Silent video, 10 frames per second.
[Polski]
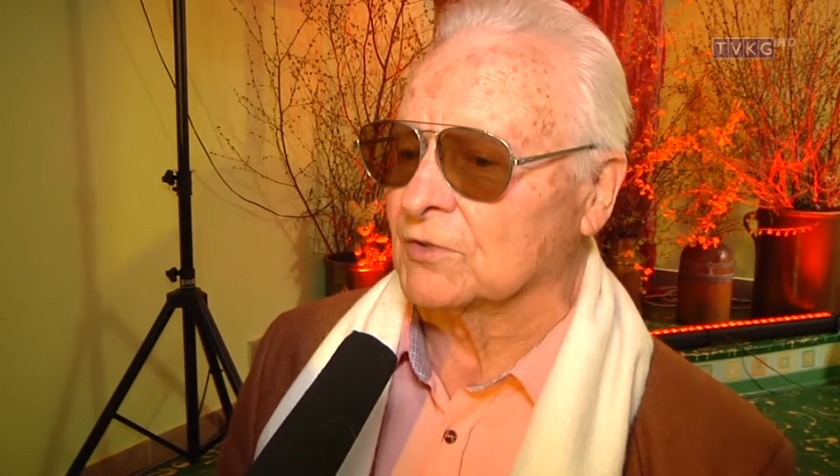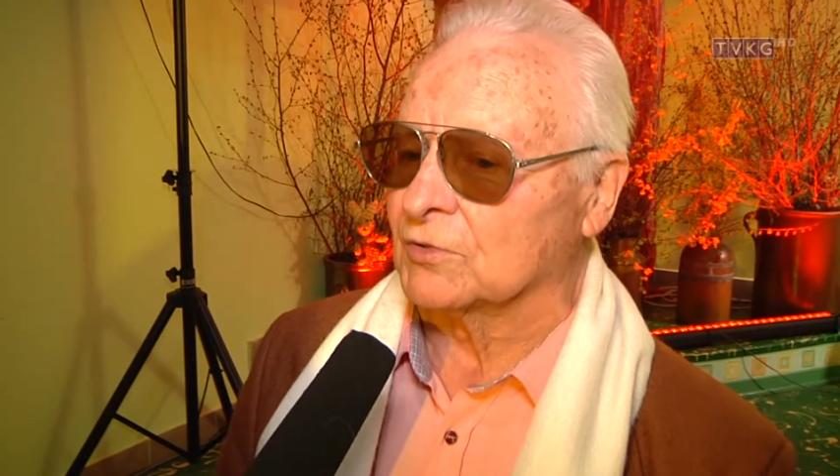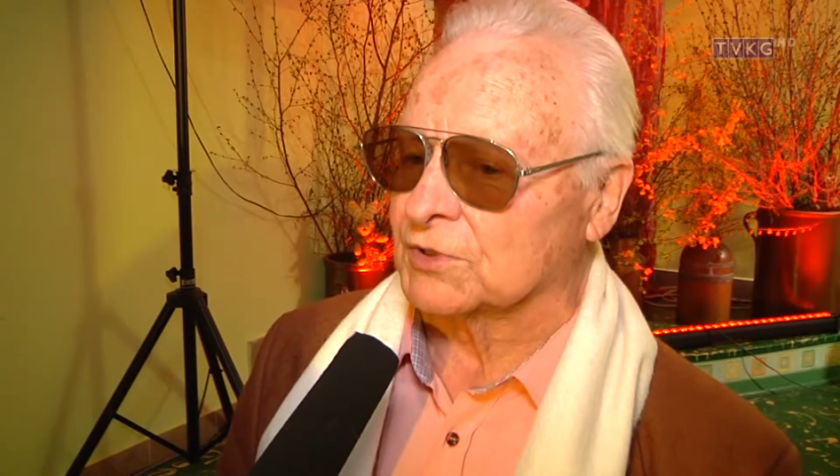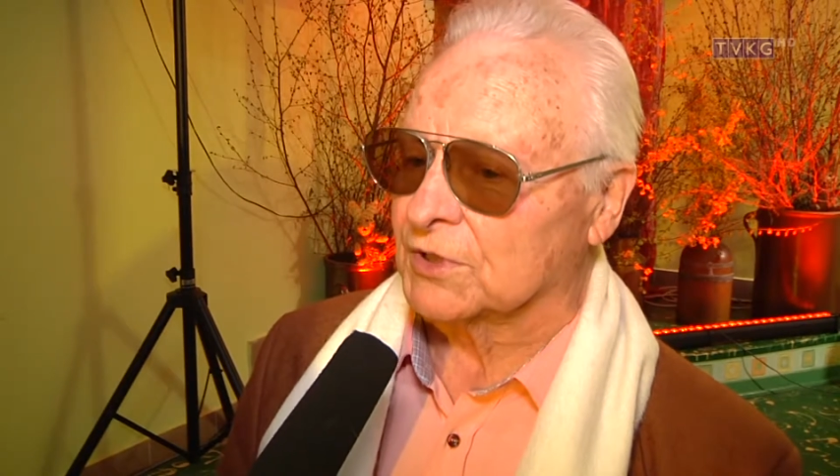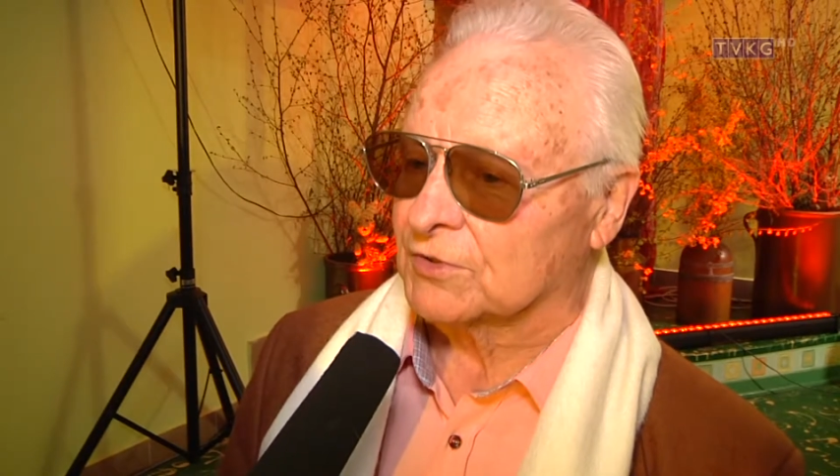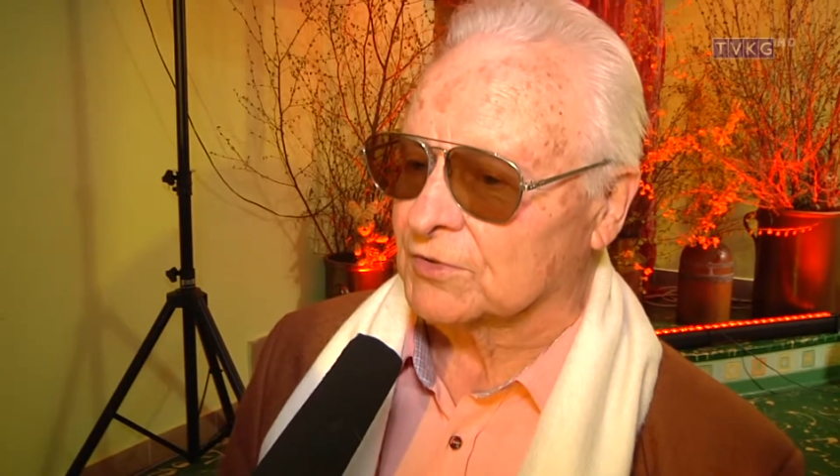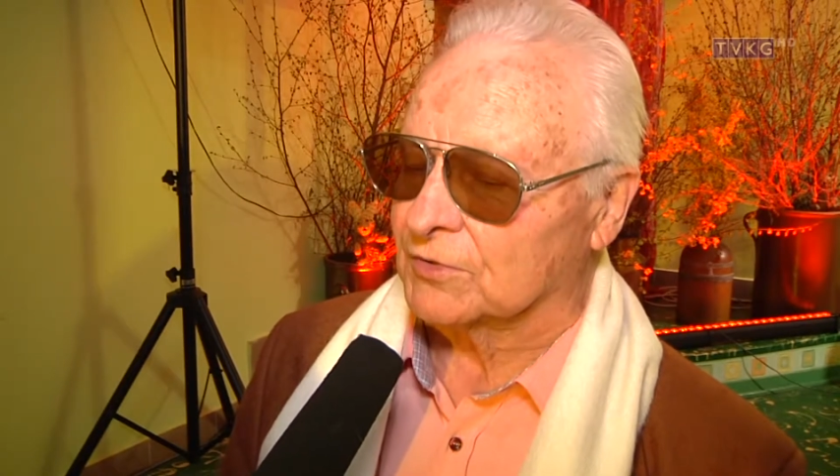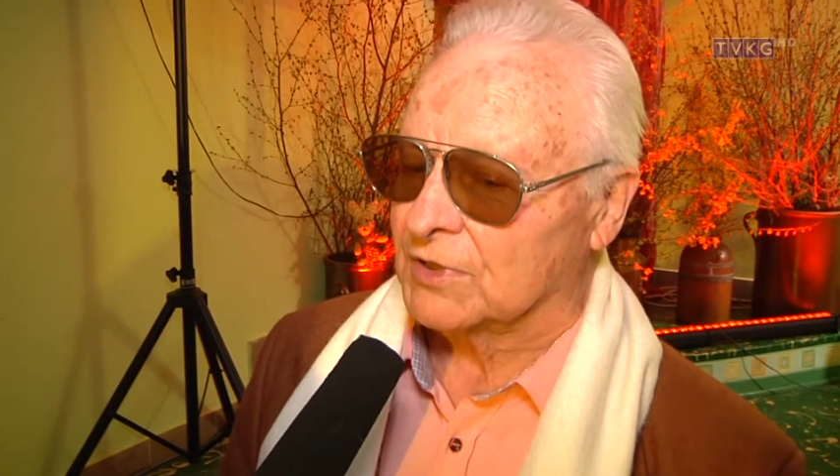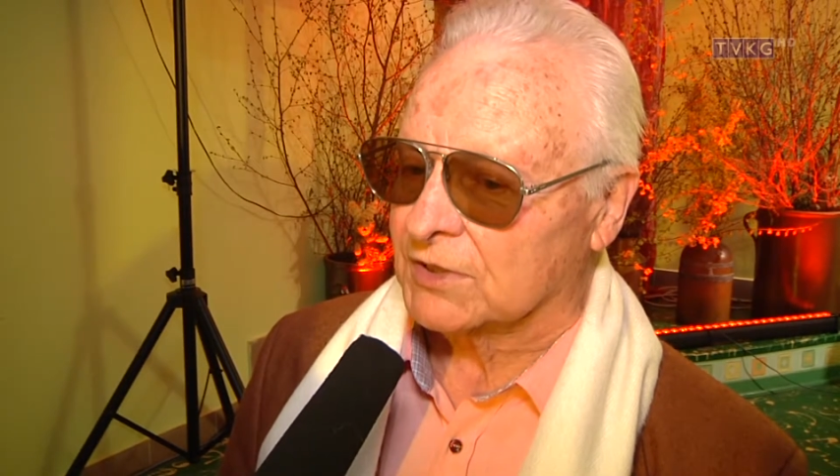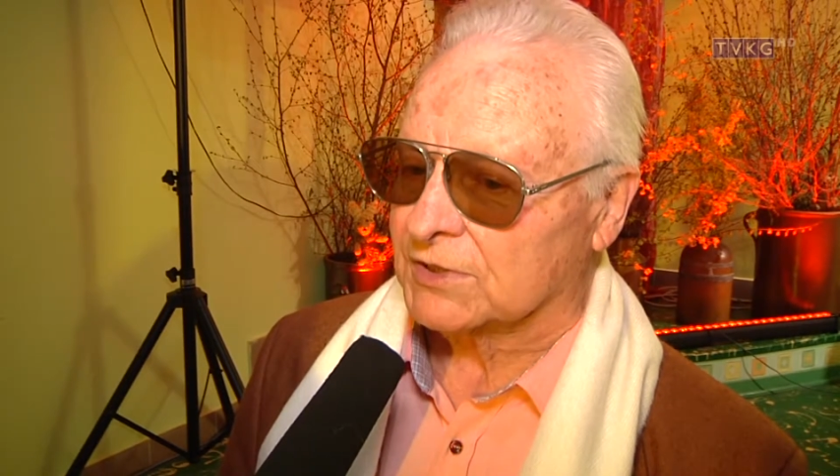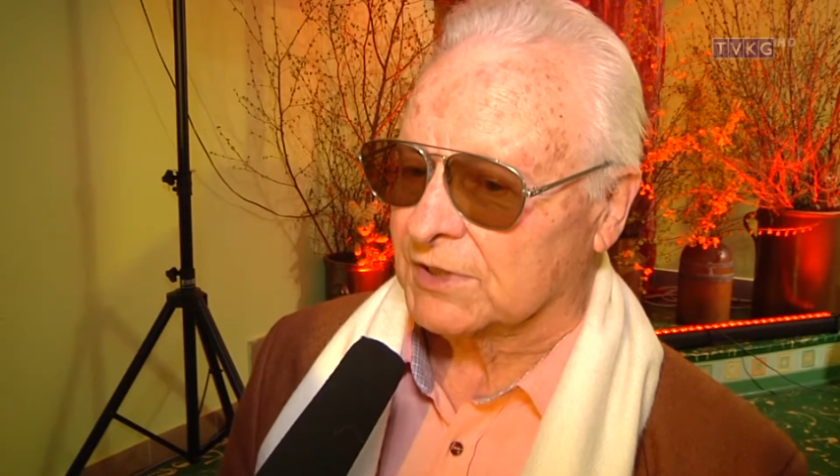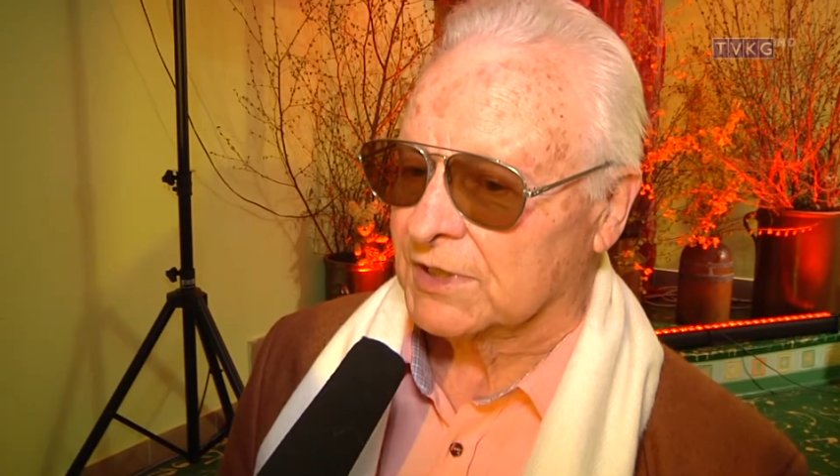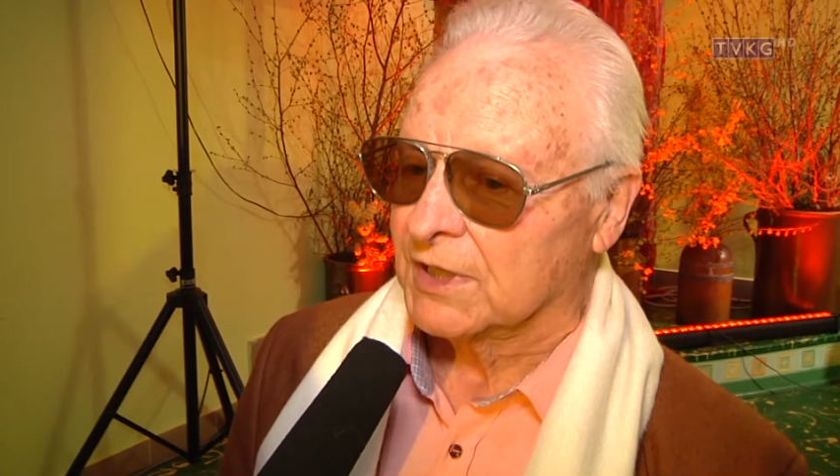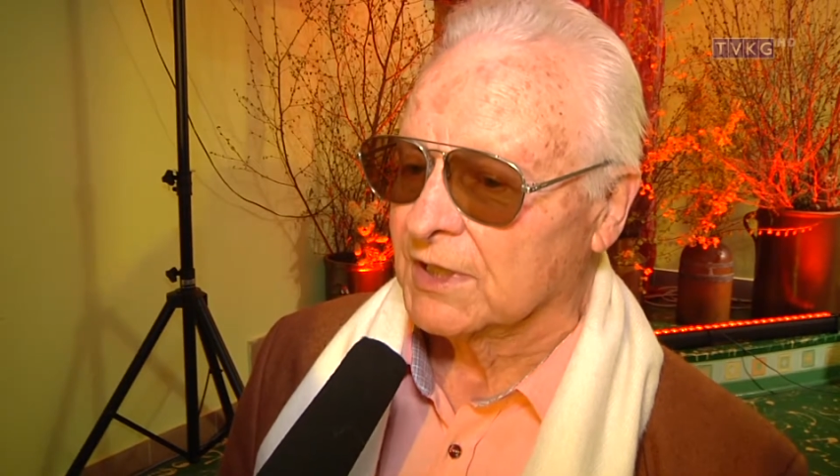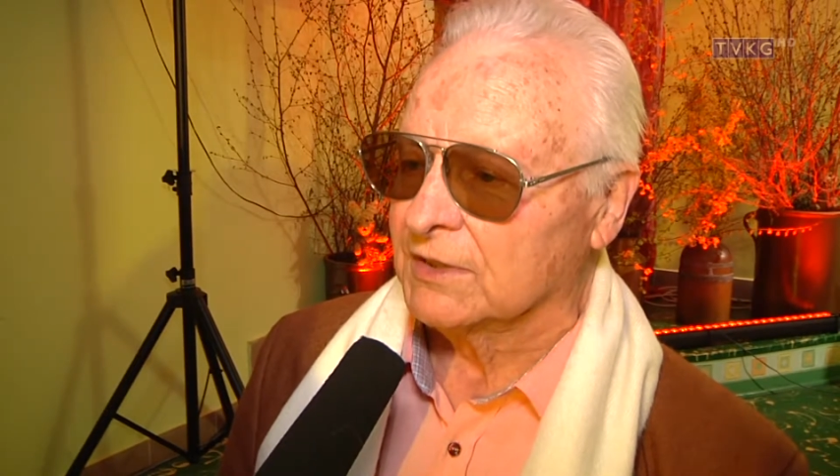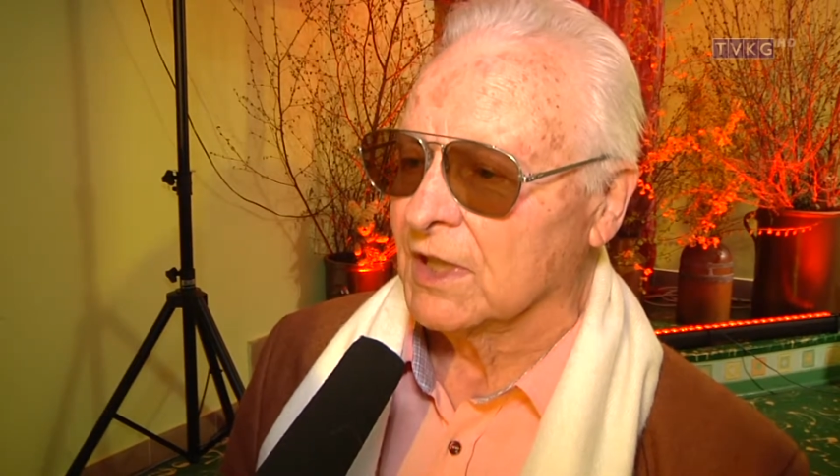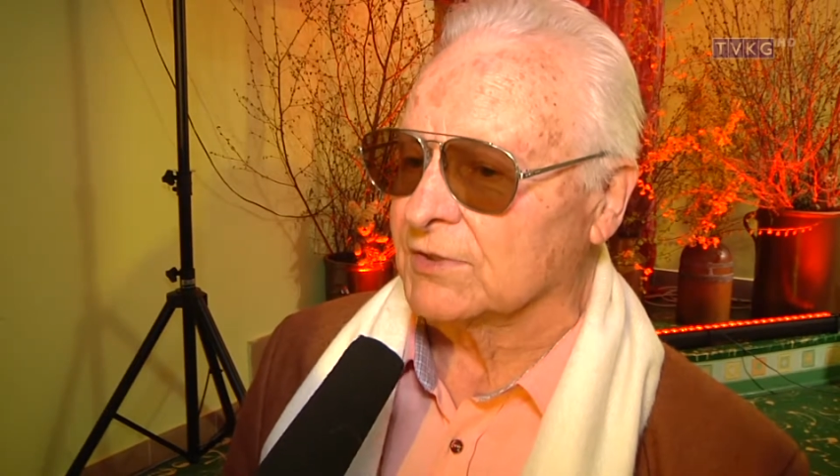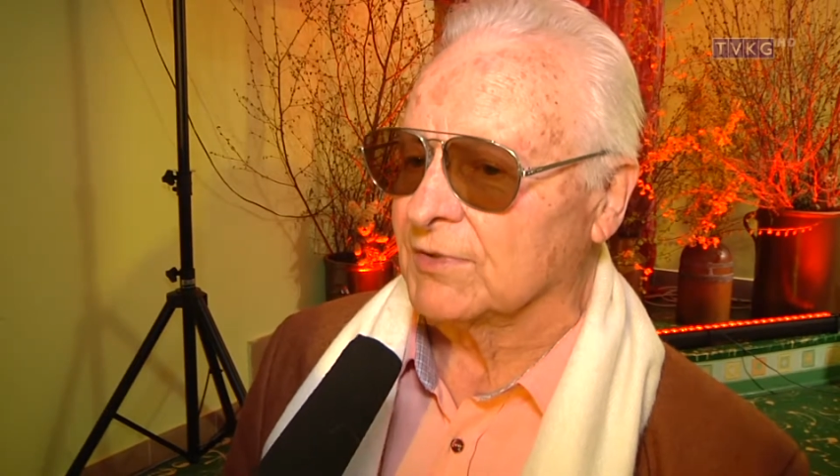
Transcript: którzy już odeszli na